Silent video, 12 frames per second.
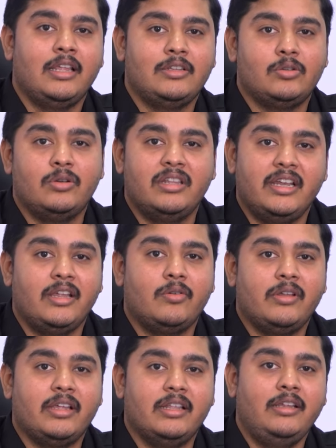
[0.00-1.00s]
சுடு தண்ணி
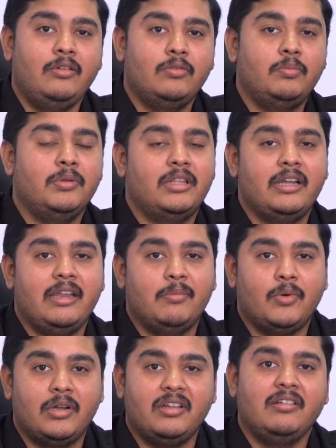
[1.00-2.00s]
குடிக்கிறது உப்பு தண்ணி
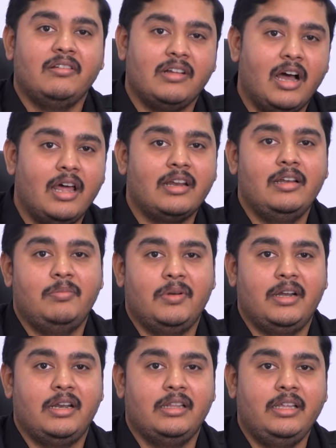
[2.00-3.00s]
போட்டு கார்கிள்
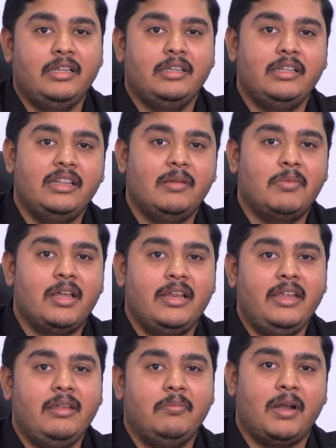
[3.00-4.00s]
பண்ணுறது இந்த மாதிரி
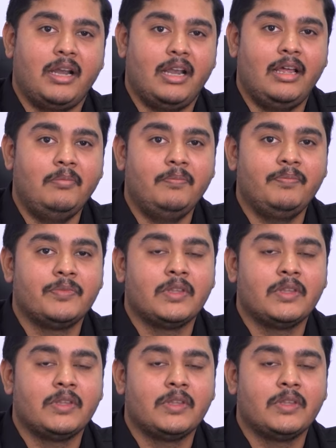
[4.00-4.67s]
பண்ணலாம்